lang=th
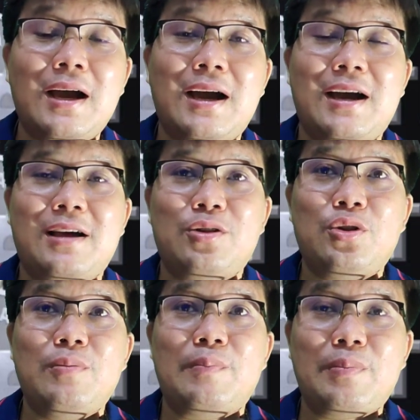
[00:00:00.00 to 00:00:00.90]
อ่า
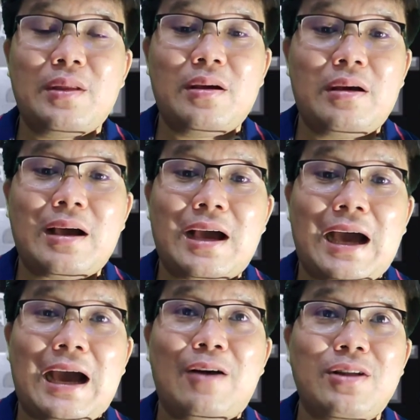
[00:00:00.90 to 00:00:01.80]

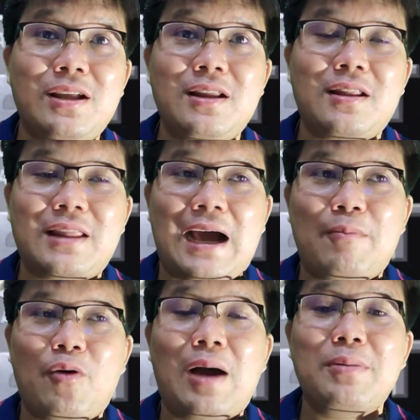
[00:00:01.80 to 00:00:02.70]
ข่าวที่ติดตาม
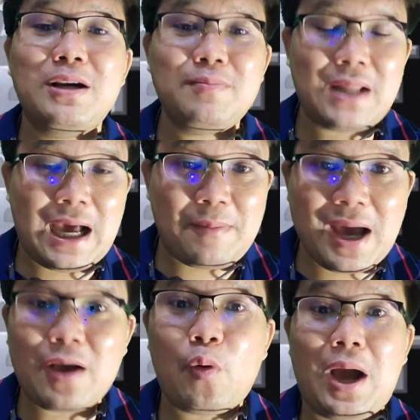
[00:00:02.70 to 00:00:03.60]
ความคืบหน้า
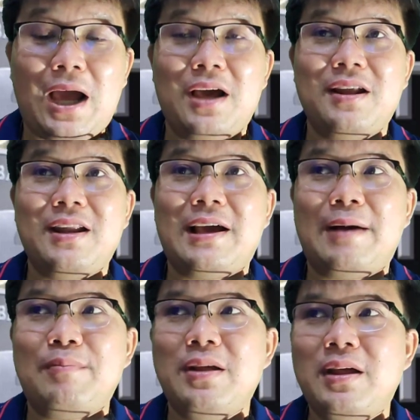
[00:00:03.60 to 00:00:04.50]
มากกว่านะค
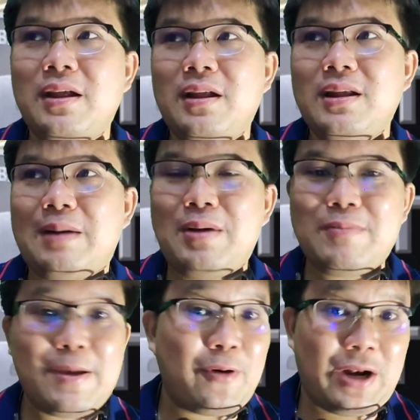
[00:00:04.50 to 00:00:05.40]
รับจะไม่
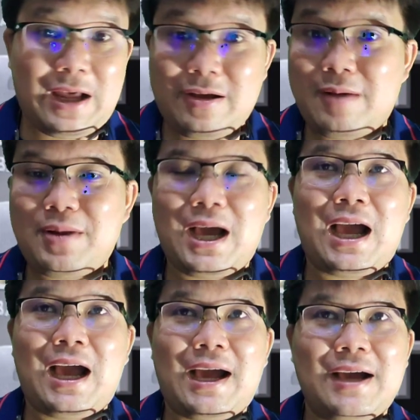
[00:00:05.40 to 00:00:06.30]
มีผลกับรา
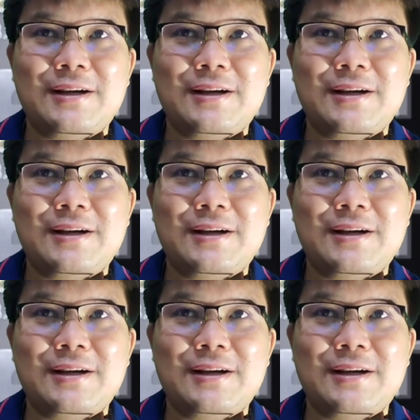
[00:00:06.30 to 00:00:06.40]
คา